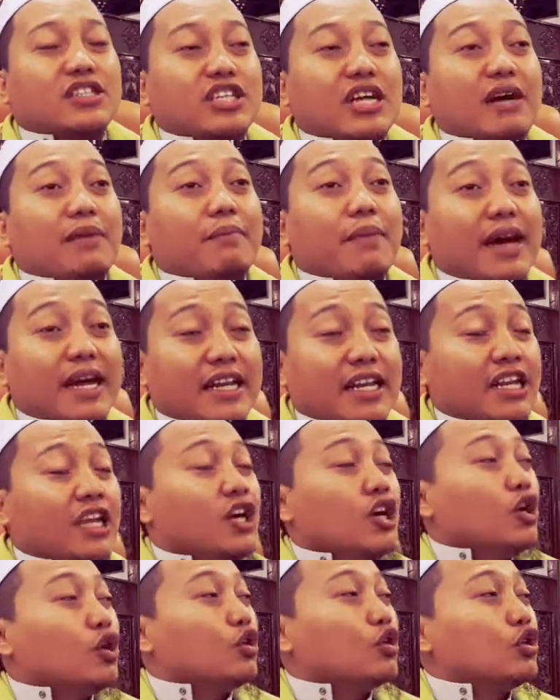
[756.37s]

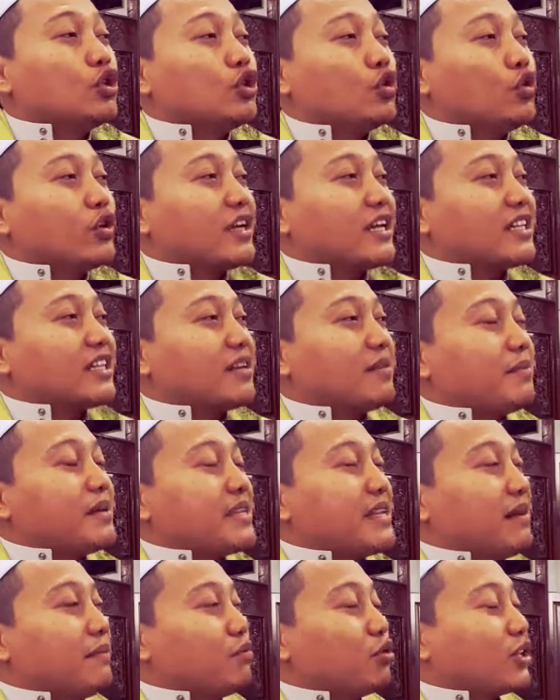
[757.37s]
Syaban untuk kita
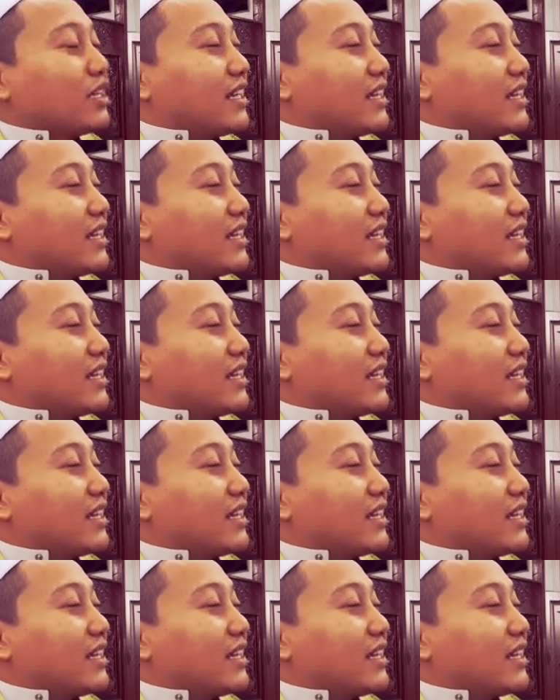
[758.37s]
menyambut